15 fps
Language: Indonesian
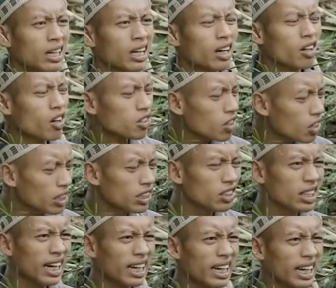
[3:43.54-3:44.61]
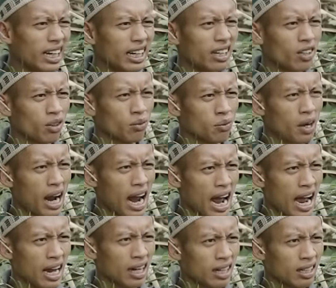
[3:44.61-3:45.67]
Lah krasane ya ning kene to,
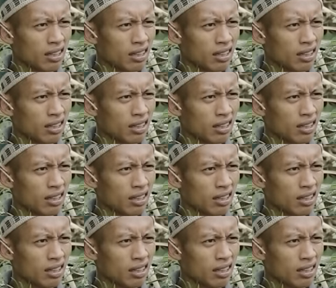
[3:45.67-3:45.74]
Mbah.